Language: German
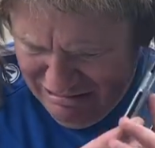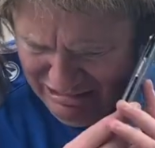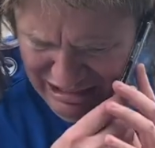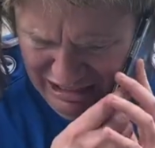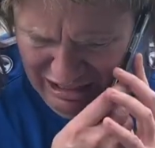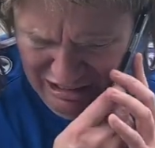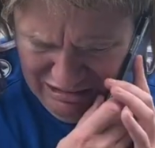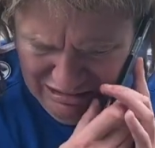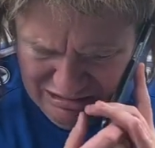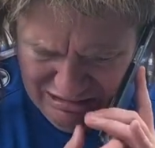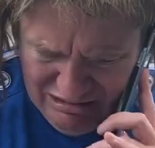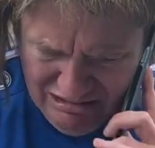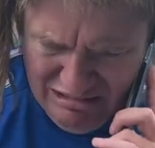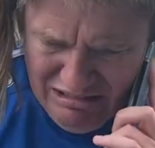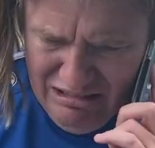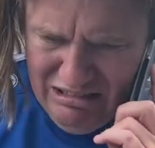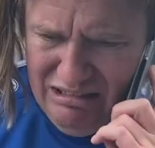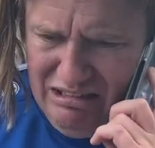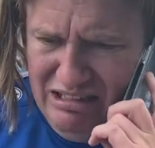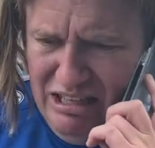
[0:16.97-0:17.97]
ja,
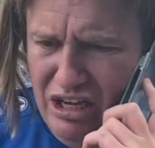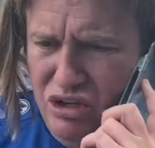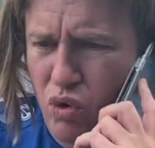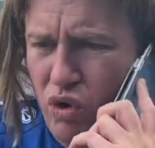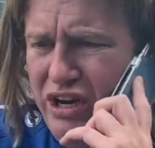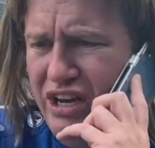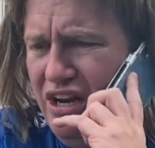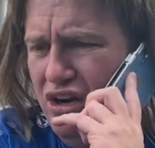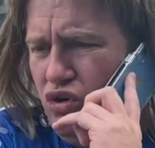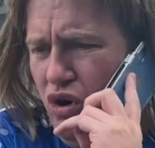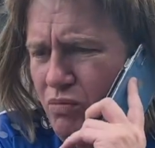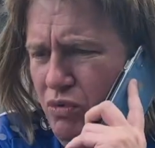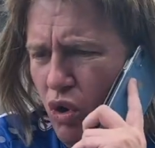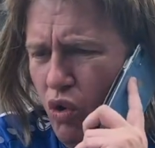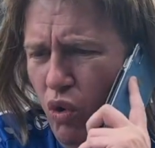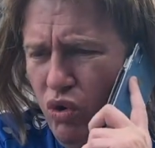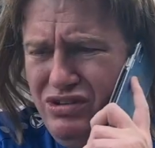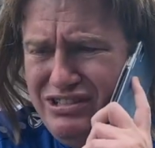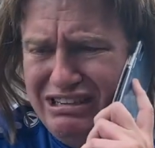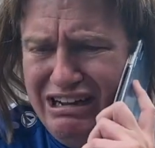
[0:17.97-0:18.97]
ja, Yogi, dann komm doch
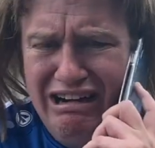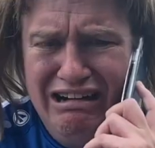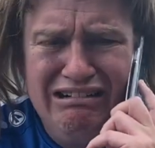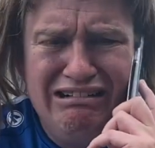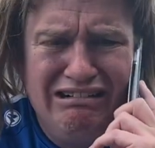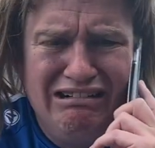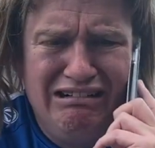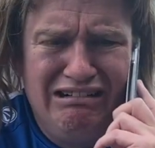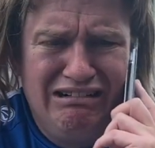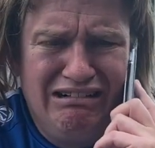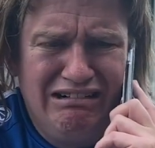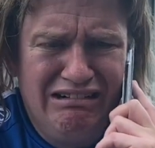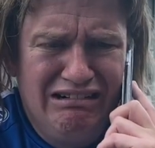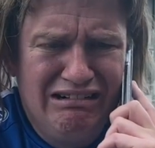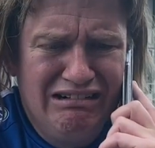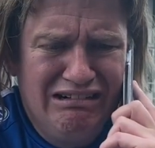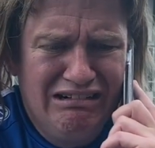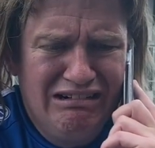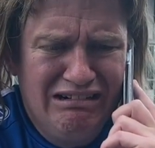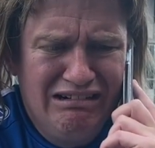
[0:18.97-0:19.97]
runter.
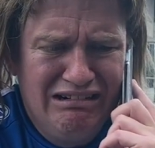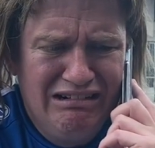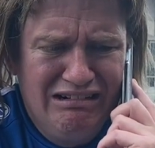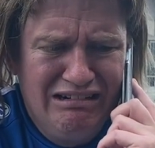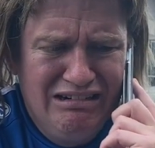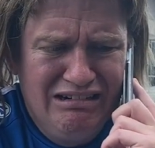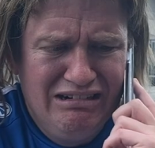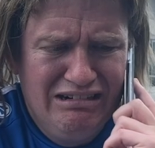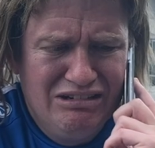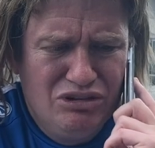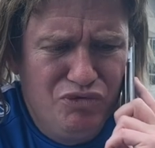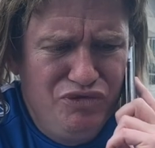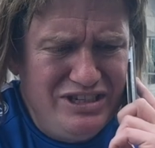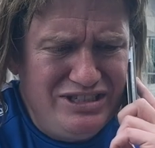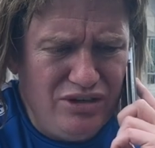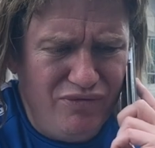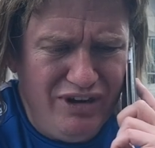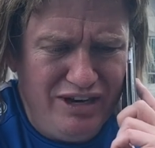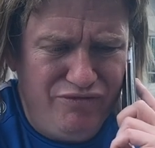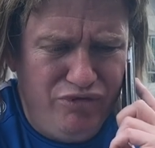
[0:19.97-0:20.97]
Du
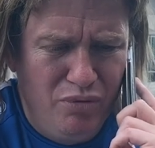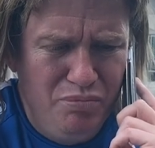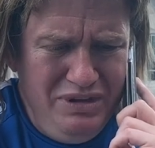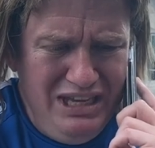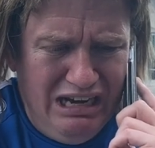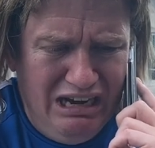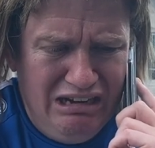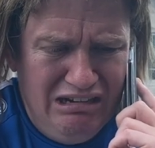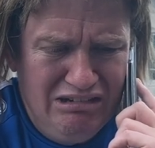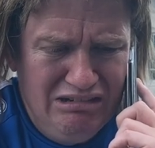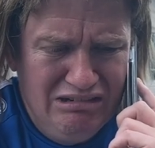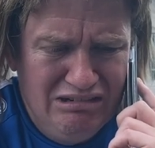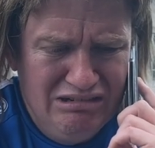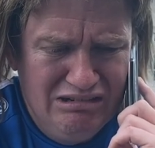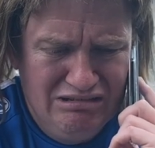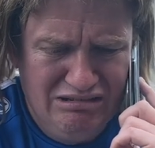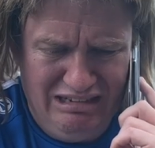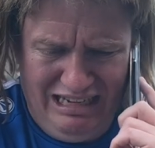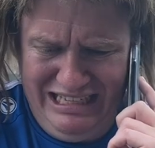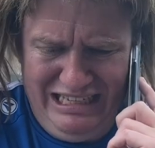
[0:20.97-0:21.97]
willst doch was von mir.
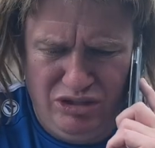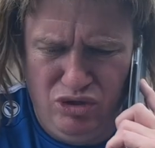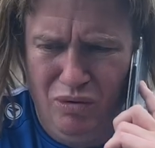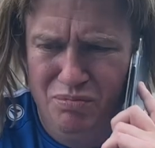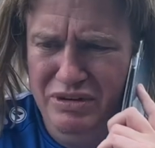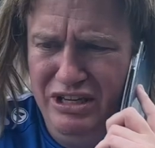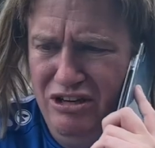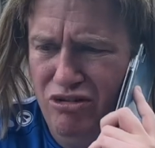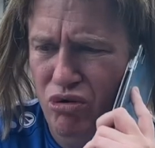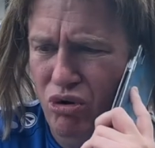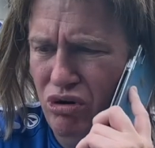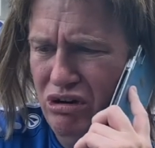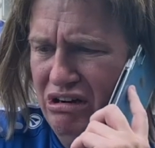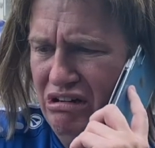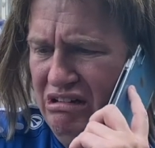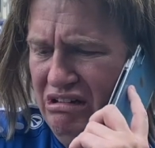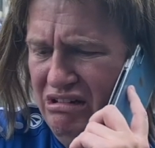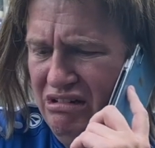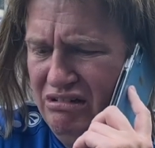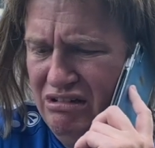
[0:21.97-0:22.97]
Ich komm nicht hoch.
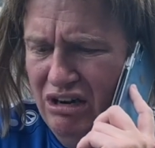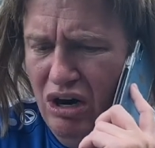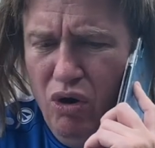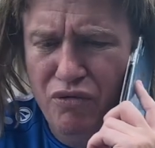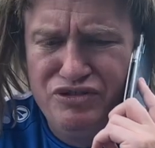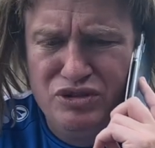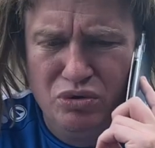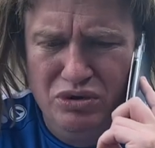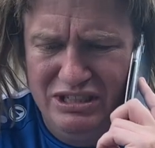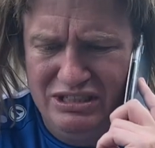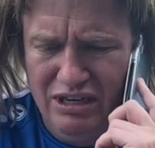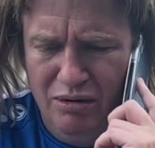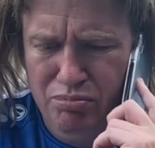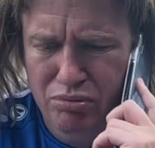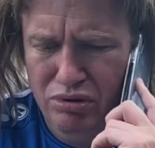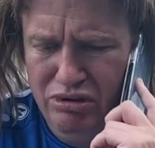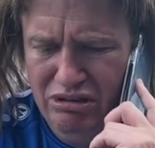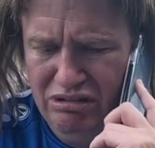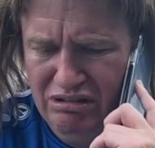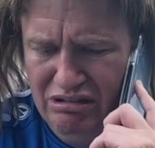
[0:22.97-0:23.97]
Der Aufzug ist
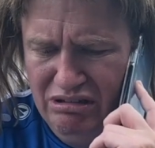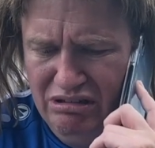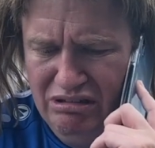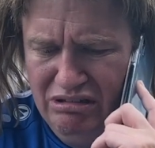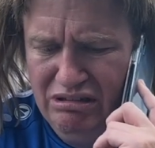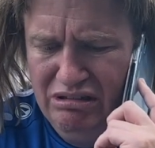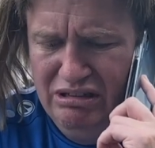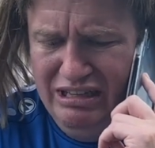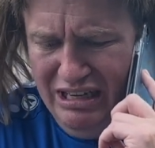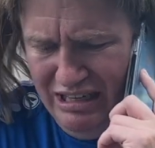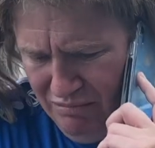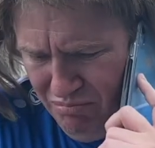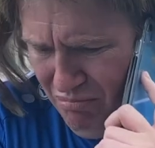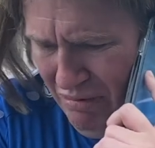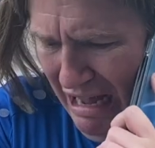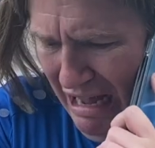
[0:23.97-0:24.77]
kaputt. Ja, dann